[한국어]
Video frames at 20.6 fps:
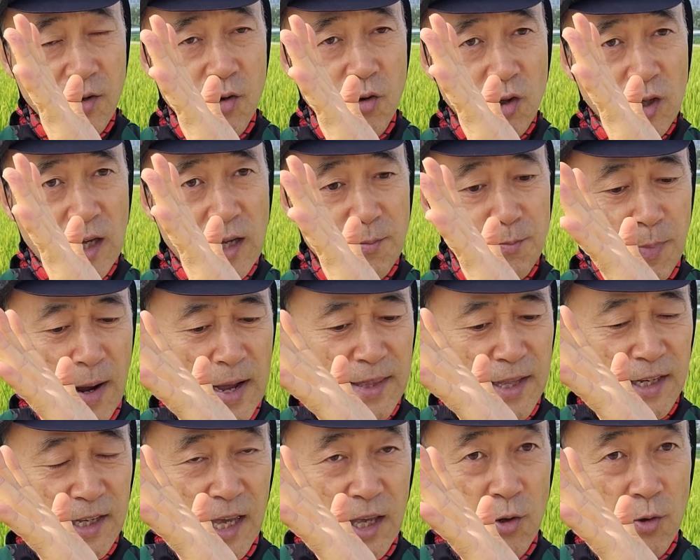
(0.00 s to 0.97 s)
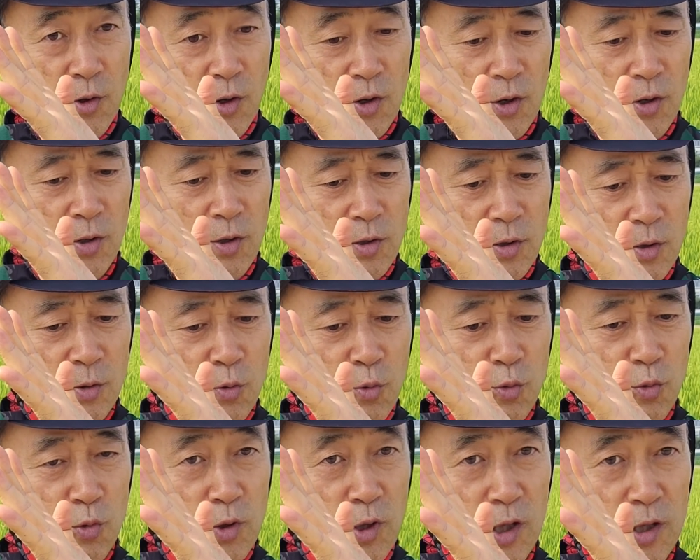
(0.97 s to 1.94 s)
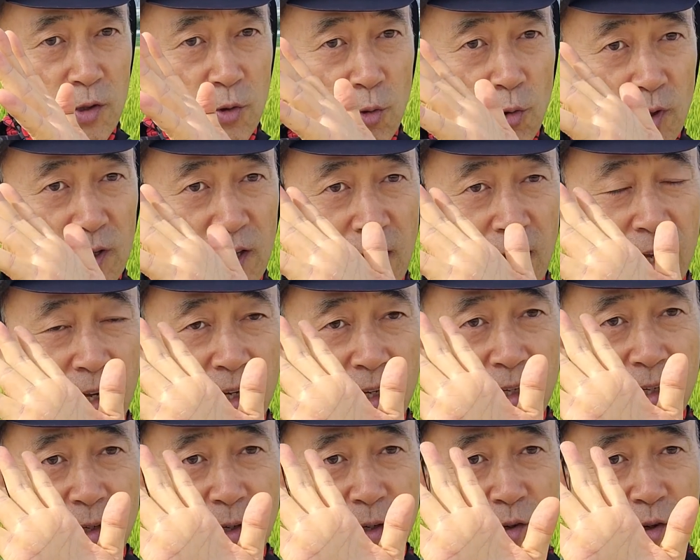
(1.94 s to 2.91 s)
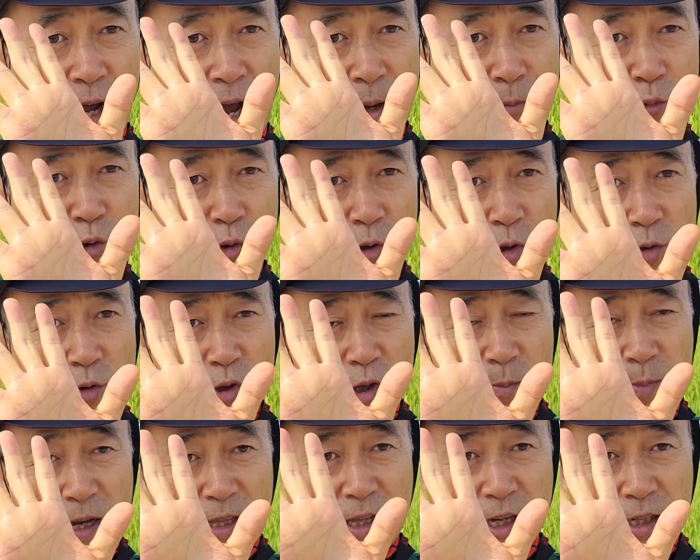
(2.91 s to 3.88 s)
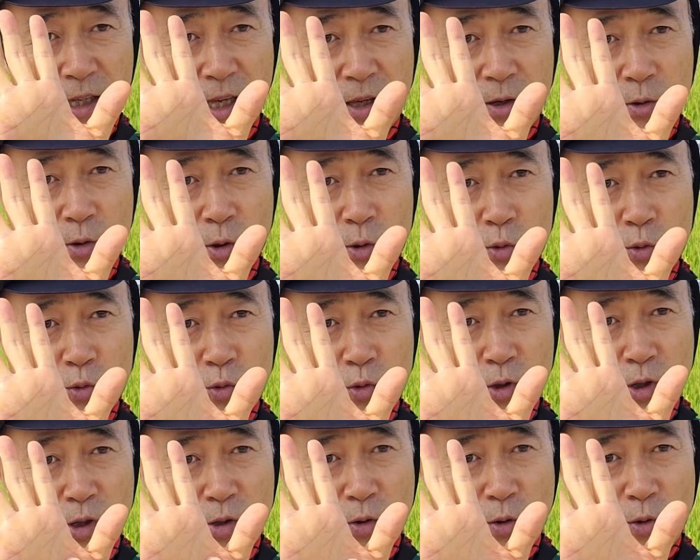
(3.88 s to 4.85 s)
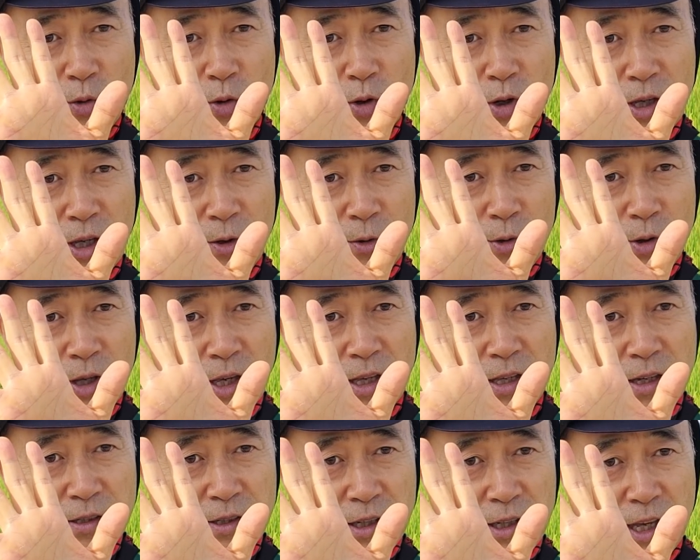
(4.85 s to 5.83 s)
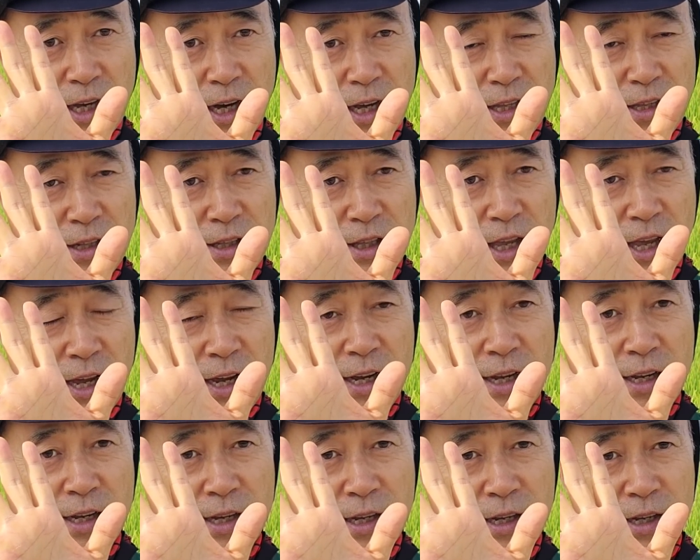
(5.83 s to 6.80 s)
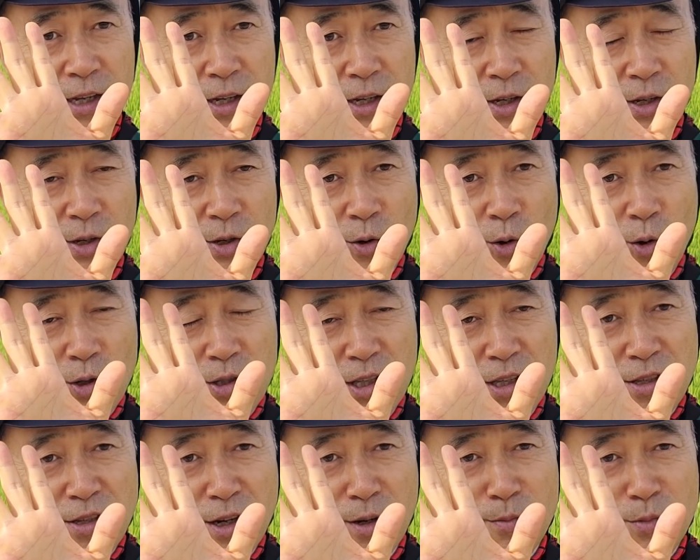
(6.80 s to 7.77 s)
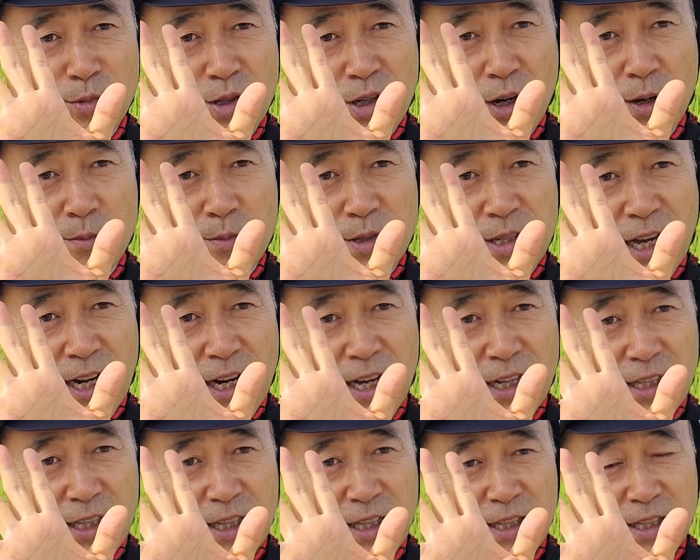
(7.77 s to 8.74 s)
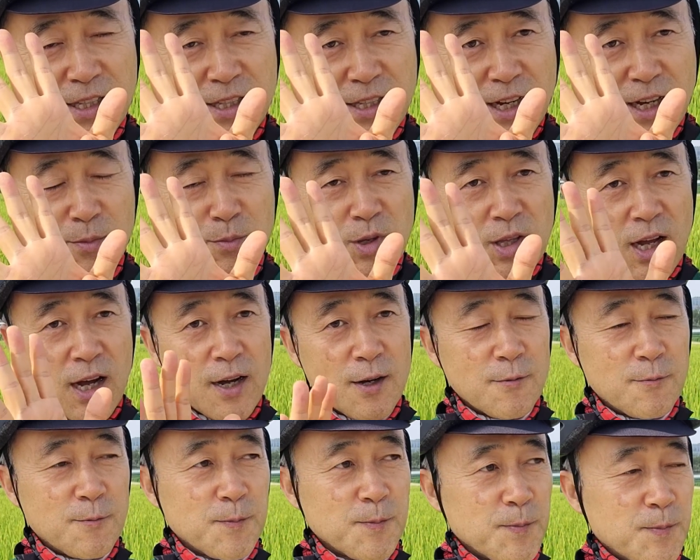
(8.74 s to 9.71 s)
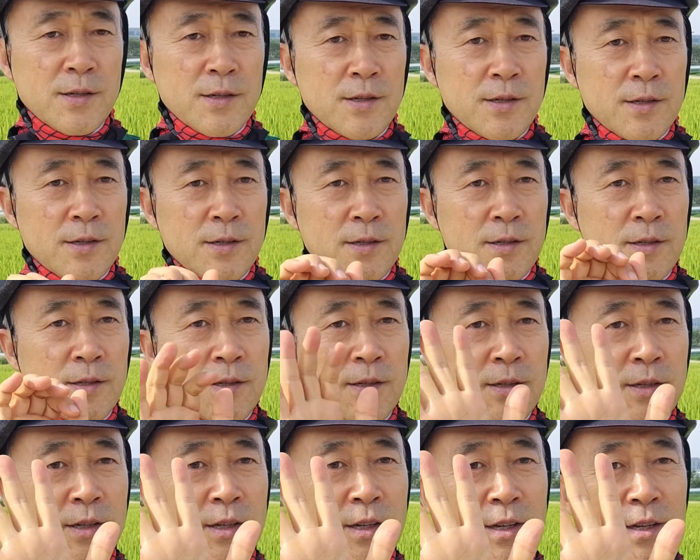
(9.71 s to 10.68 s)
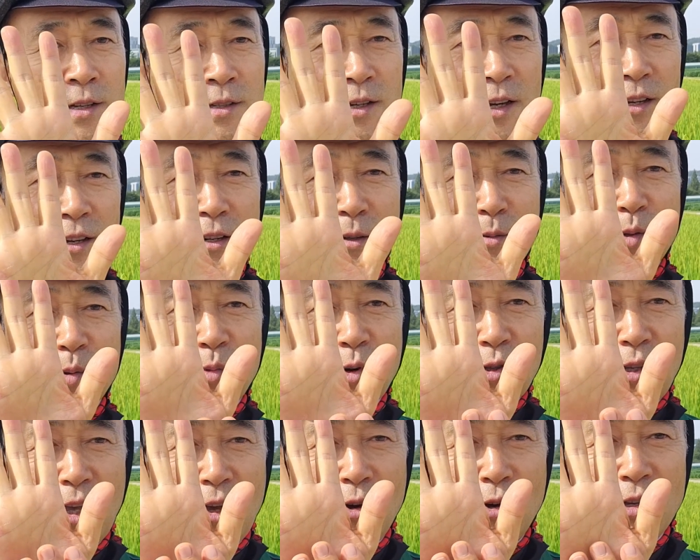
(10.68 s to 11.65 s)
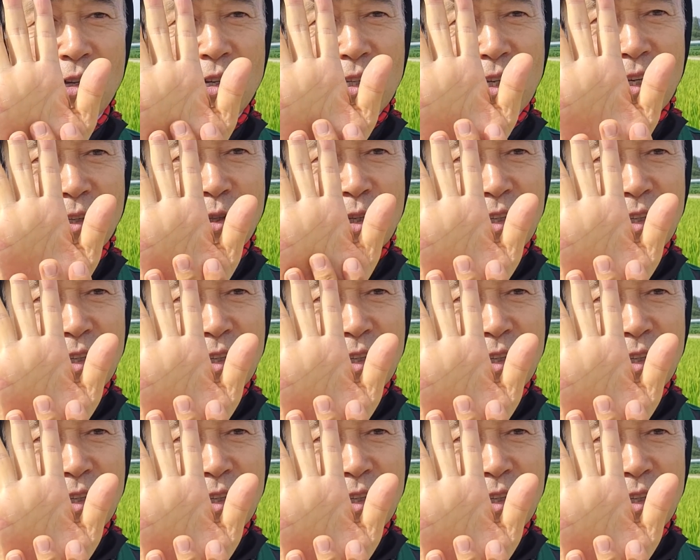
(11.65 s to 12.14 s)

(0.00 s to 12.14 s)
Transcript: 여기 바닥에 있고요 수술은 이렇게 암술은 여기 바닥에 있고 수술은 이렇게 이렇게 여섯 개가 있는데 이것이 점점 자라기 시작합니다 자 여러분 보세요 여기